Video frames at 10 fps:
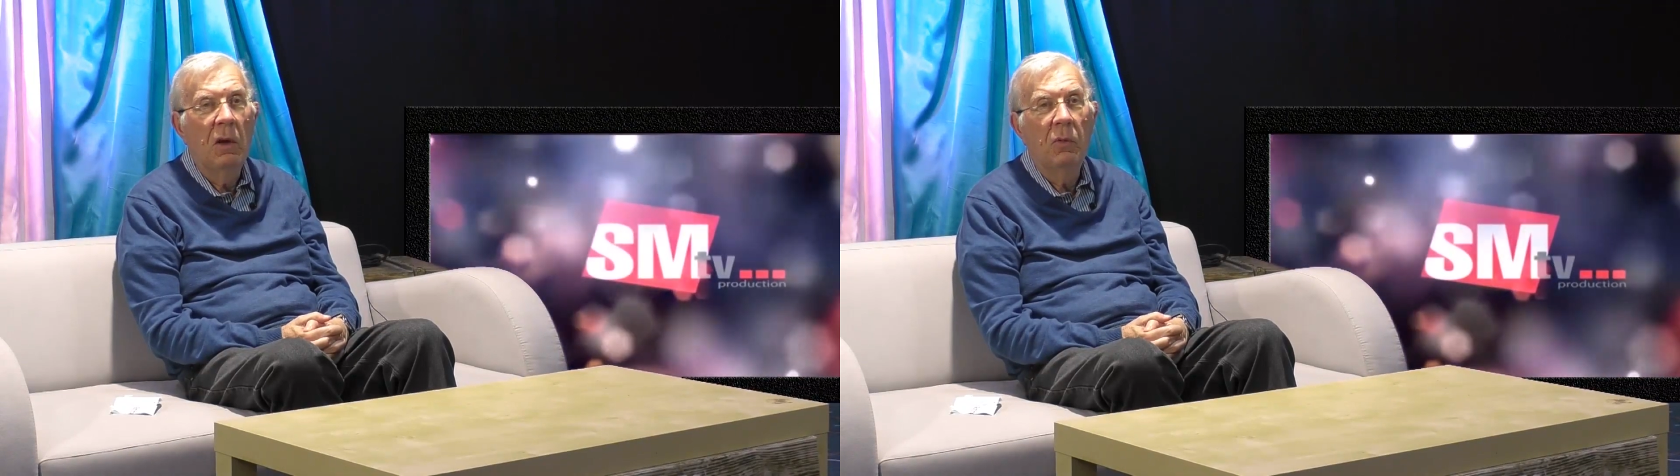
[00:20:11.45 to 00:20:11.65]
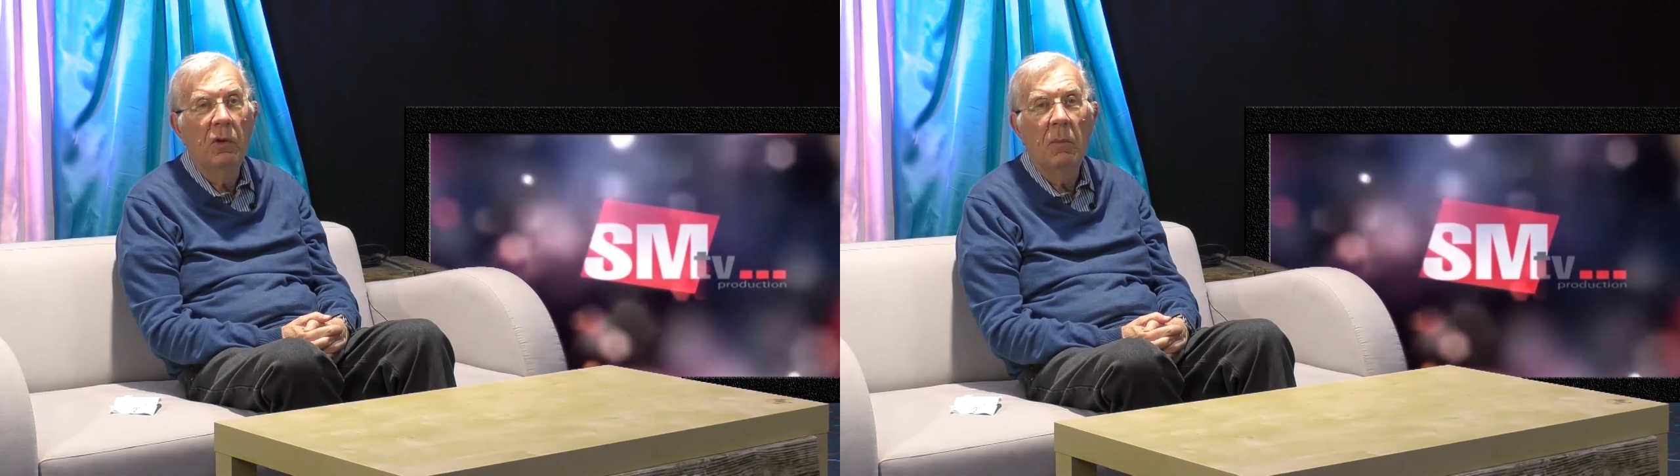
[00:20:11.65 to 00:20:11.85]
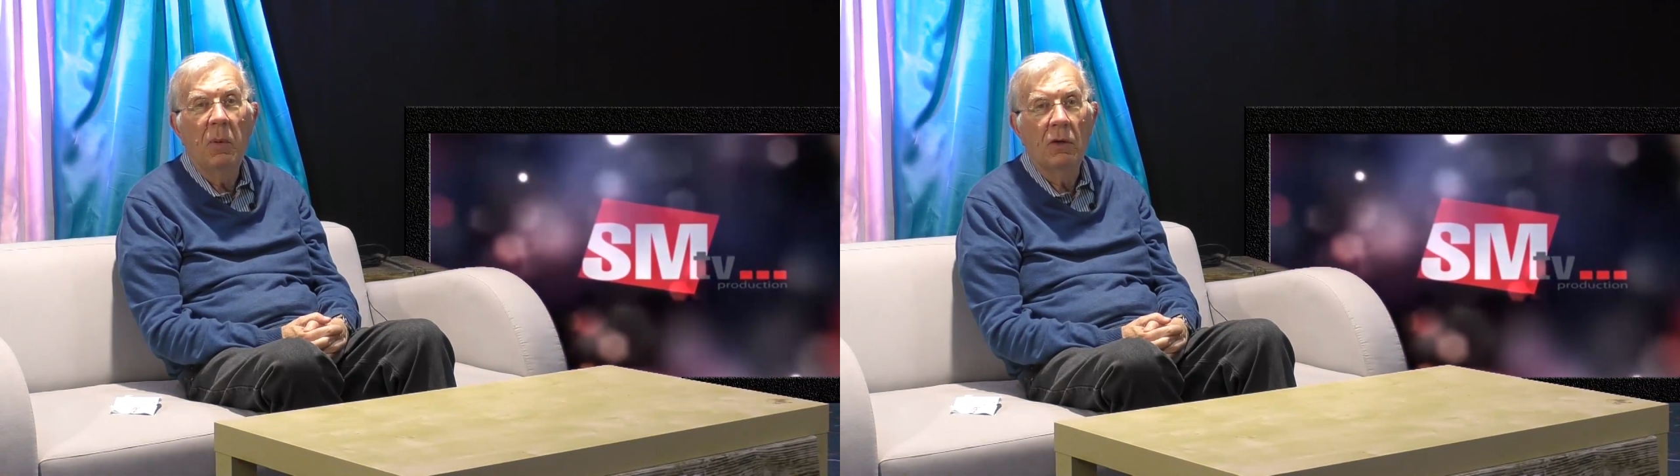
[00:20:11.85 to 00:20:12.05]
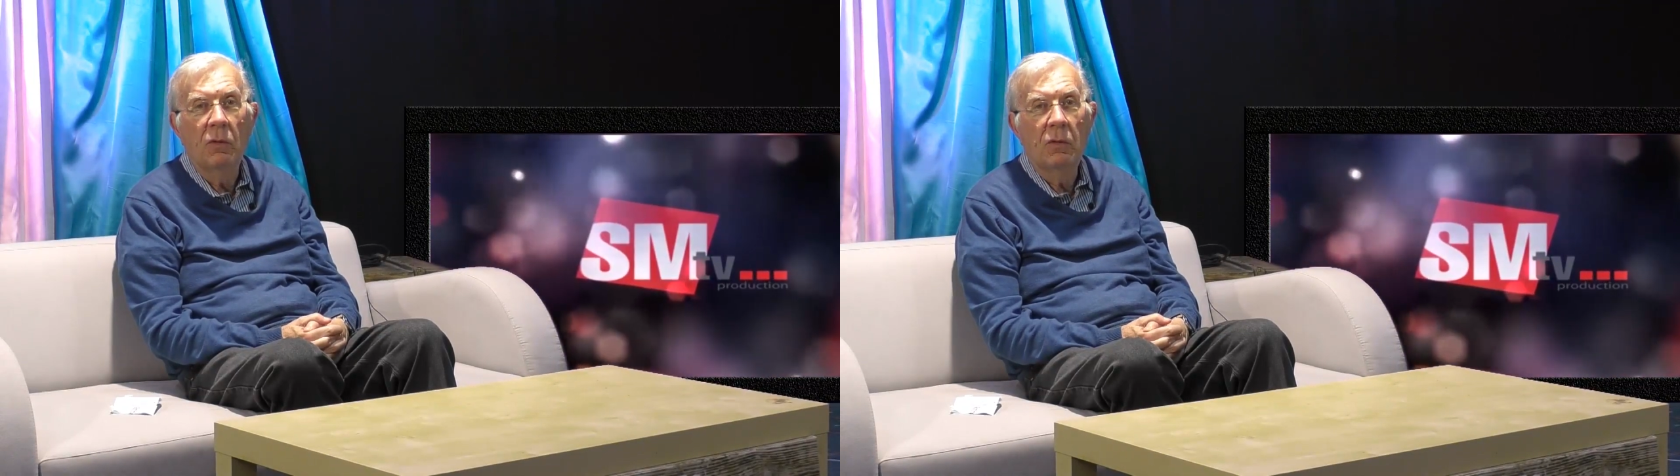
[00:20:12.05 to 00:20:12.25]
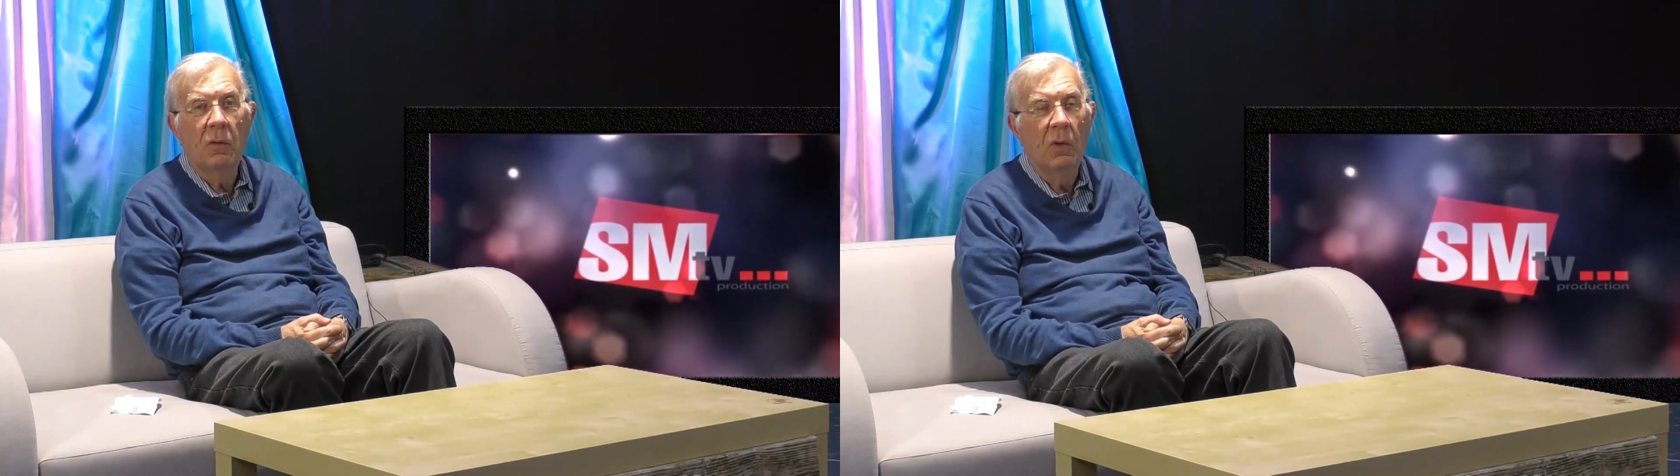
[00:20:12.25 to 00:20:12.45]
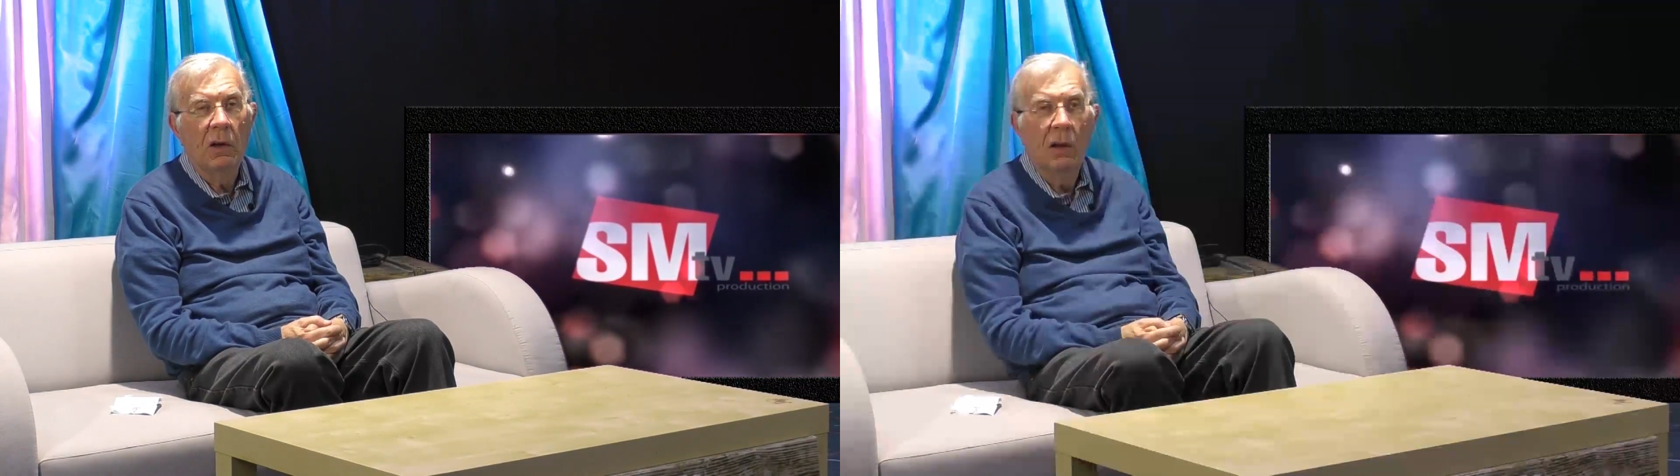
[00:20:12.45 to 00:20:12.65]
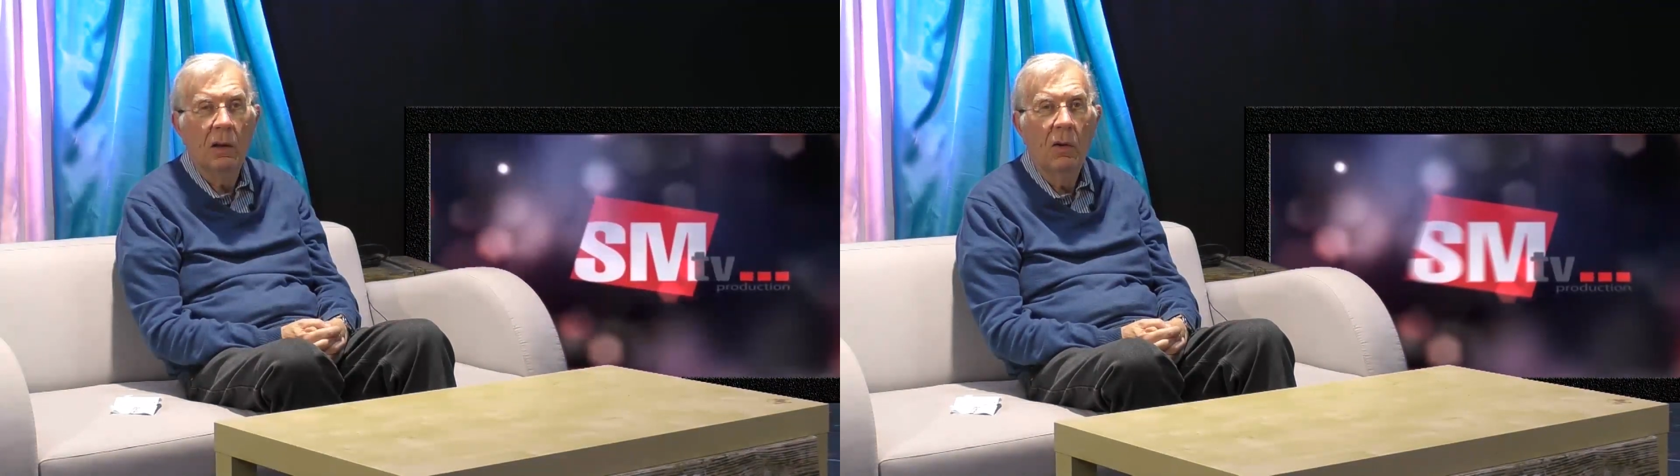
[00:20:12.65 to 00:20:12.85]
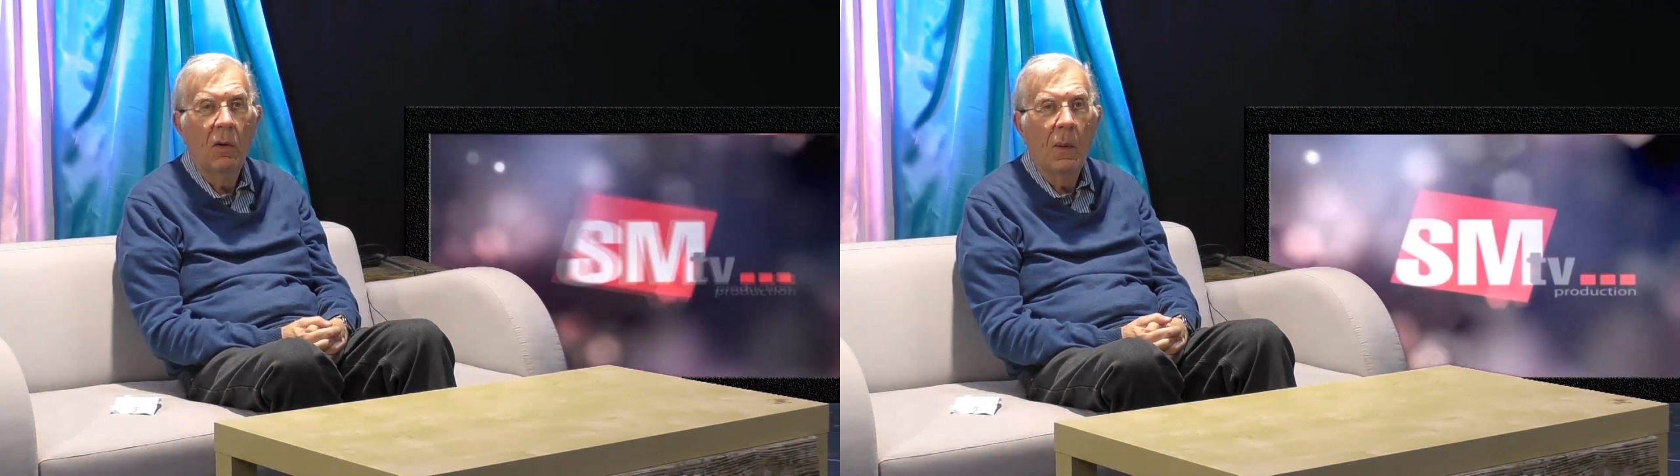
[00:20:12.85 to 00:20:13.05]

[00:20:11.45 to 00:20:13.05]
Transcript: débrouillé par d'autres moyens.